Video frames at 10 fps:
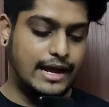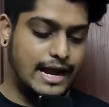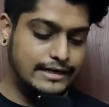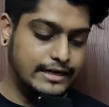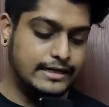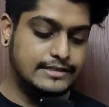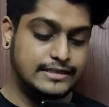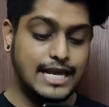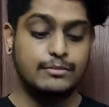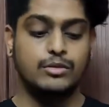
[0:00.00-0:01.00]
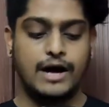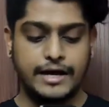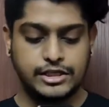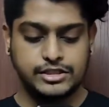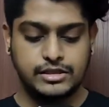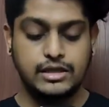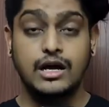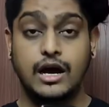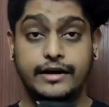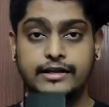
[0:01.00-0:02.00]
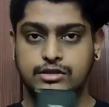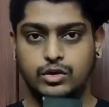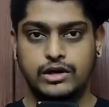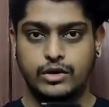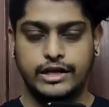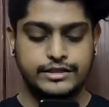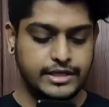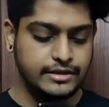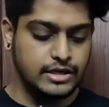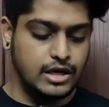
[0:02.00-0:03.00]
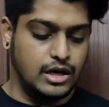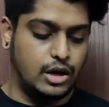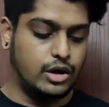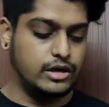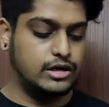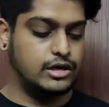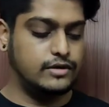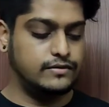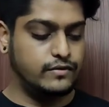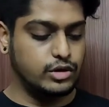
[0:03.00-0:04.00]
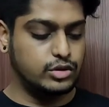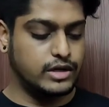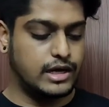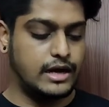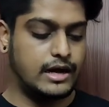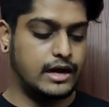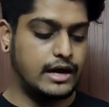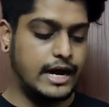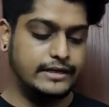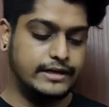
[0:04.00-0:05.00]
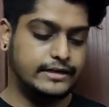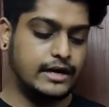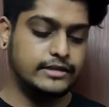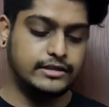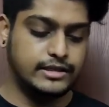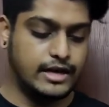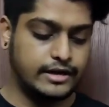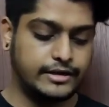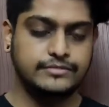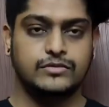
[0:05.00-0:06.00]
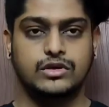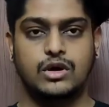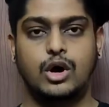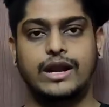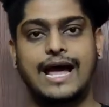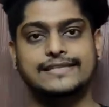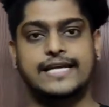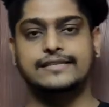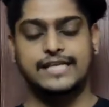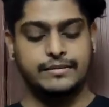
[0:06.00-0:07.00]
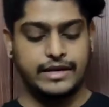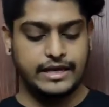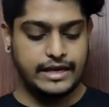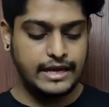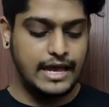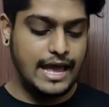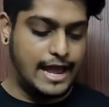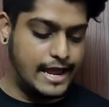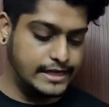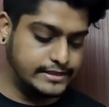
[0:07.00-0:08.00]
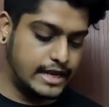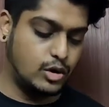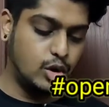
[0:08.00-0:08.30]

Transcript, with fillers: एट द रेट सी एम ओ महाराष्ट्र अंडर स्कोल होगा नीचे और फोर्थ uh, होगा एट द रेट आदित्य ठाकरे और हैश टैग सेम रहेंगे हैश टैग